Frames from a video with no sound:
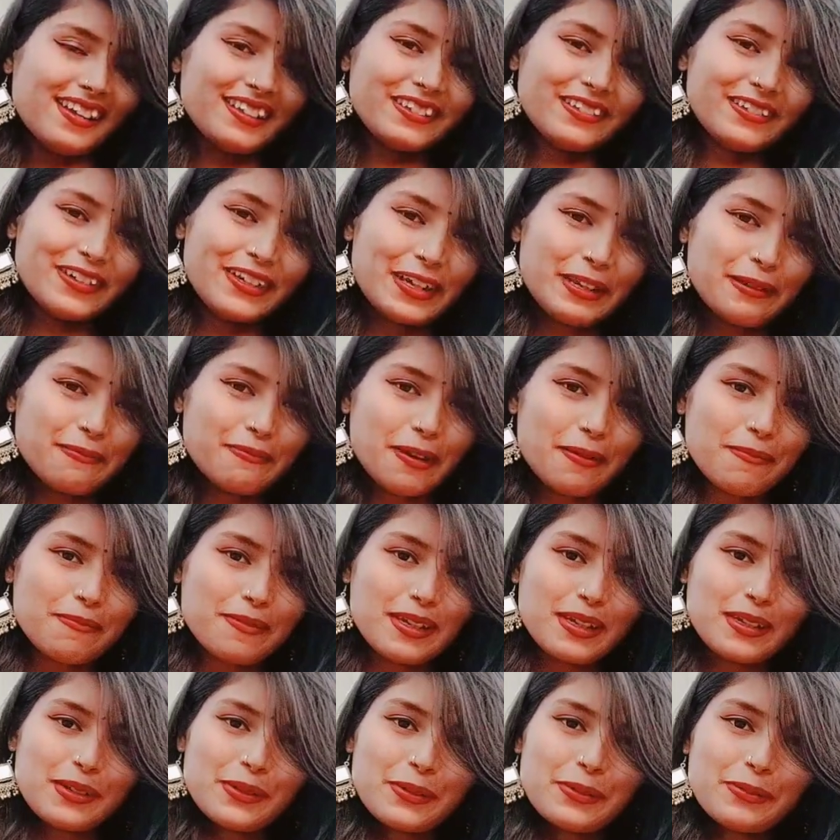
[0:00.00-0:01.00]
তো এইভাবে
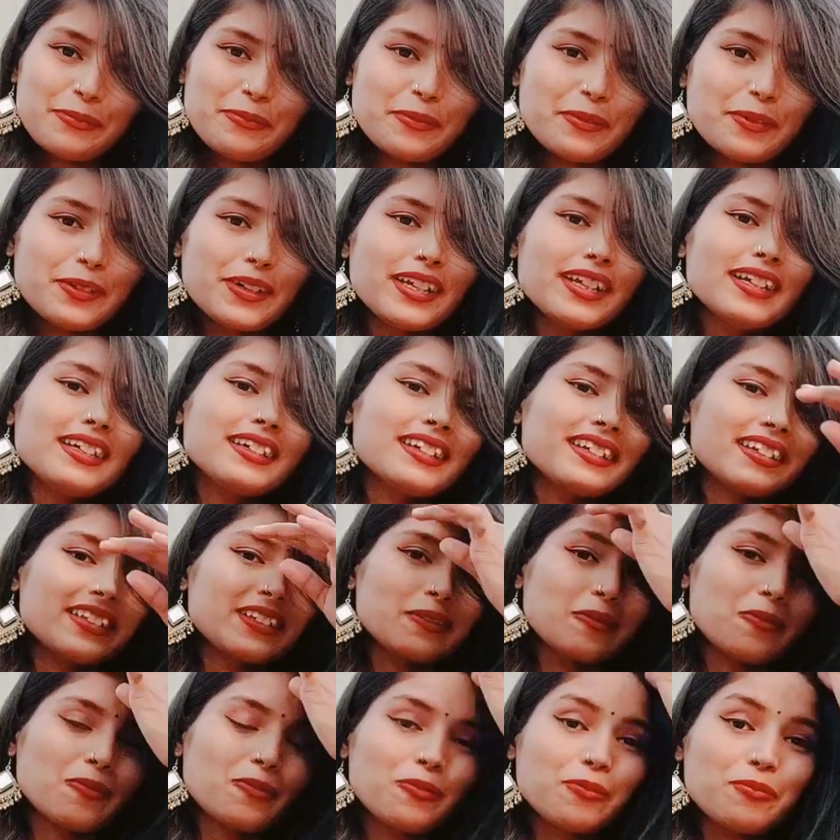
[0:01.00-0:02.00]
এরকম করে
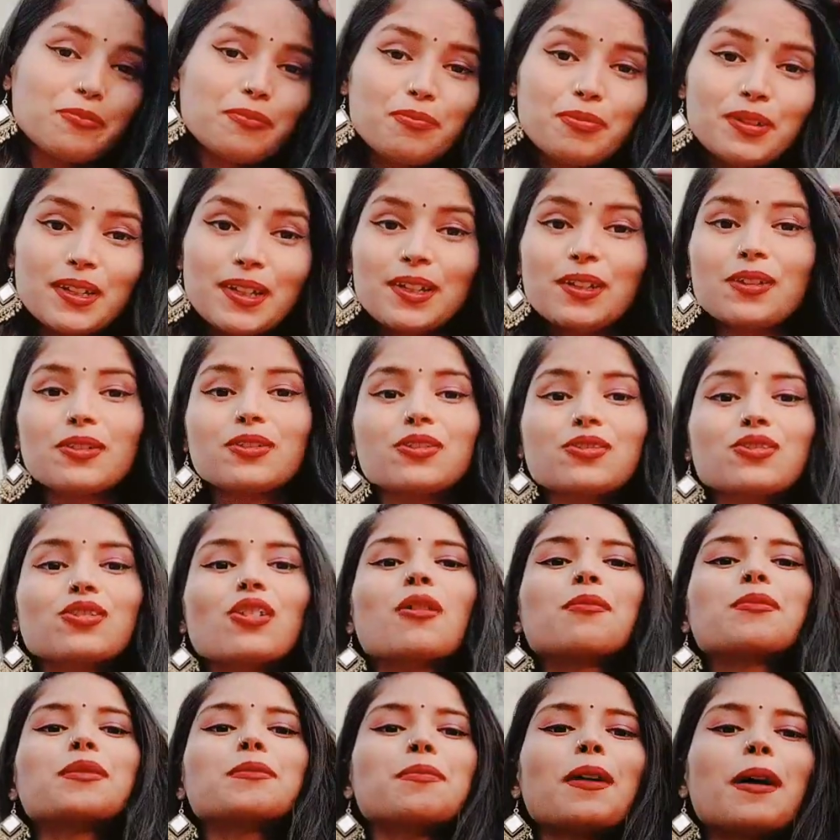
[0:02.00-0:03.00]
তো ভিডিও তো
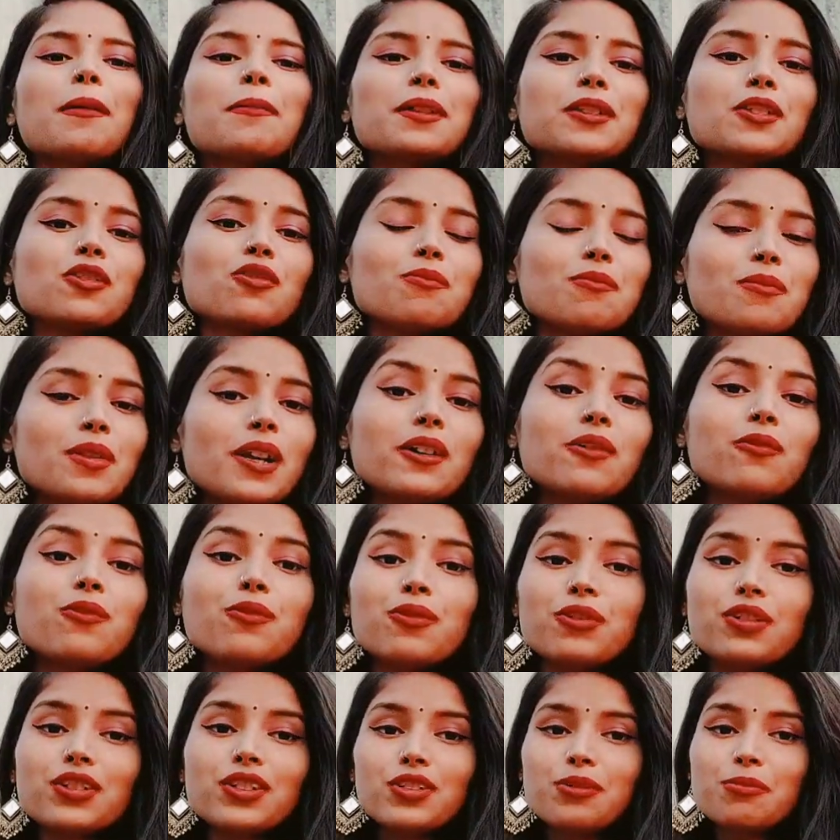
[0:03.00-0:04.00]
সবই পাবে তোমরা
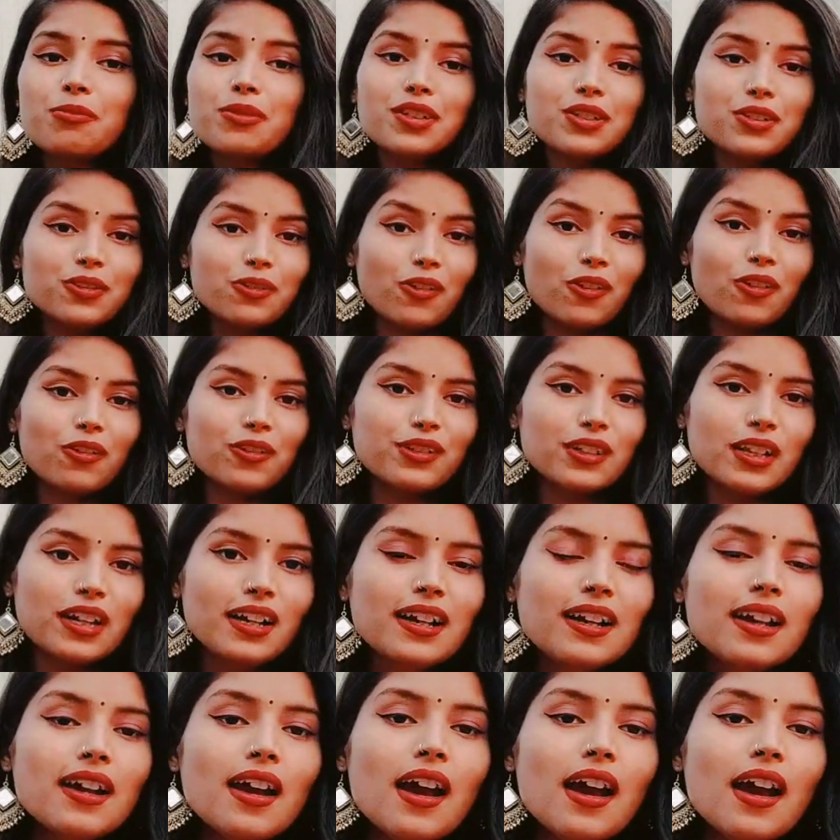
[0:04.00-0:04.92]
কোনো কিছু মিস করো না